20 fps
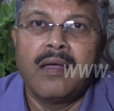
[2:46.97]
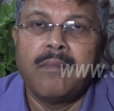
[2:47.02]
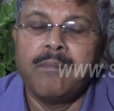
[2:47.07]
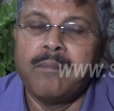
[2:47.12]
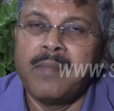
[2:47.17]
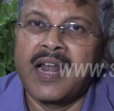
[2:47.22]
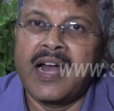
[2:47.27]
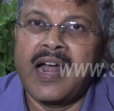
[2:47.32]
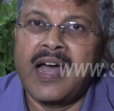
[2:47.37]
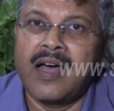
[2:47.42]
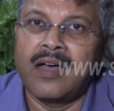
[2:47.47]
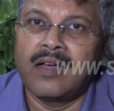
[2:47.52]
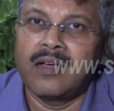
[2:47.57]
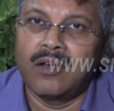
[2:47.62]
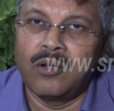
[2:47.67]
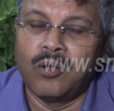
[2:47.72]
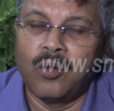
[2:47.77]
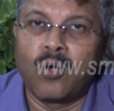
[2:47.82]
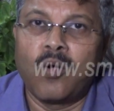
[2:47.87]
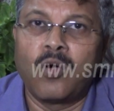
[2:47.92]
मेरा
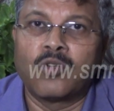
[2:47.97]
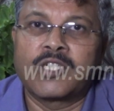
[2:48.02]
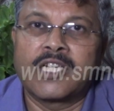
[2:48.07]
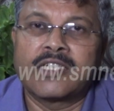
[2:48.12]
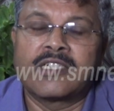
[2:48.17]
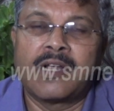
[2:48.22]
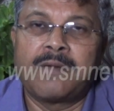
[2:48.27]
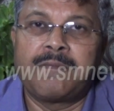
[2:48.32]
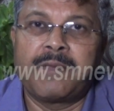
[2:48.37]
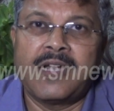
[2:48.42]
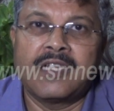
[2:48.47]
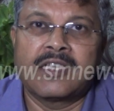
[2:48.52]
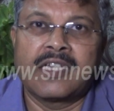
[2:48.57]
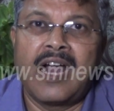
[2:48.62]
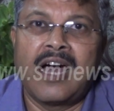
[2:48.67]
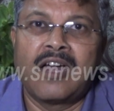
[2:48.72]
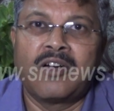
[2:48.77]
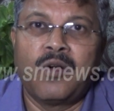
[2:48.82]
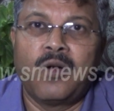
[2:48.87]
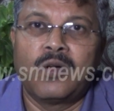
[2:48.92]
लोगों से सिर्फ
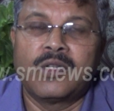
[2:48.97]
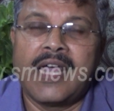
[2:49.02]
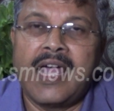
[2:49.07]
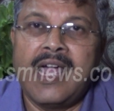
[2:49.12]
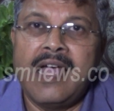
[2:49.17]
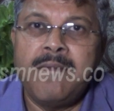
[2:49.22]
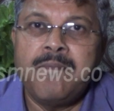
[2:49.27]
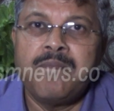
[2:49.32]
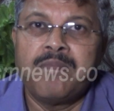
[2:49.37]
इतना अनुरोध है